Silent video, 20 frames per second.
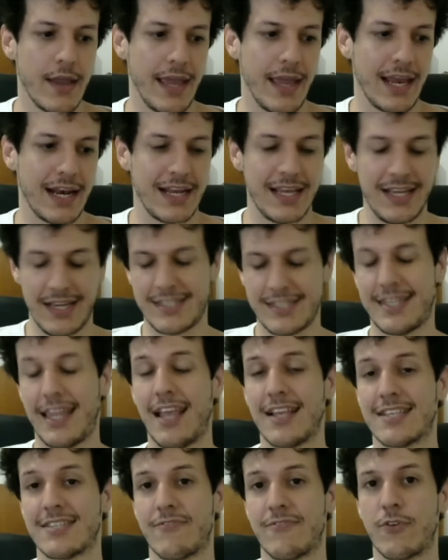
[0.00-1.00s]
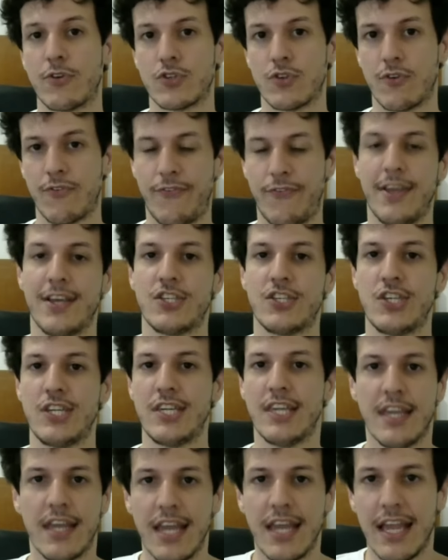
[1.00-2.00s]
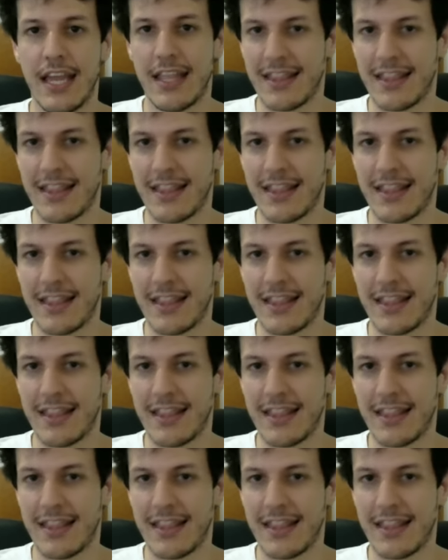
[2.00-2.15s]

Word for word: É, elas têm essa filosofia de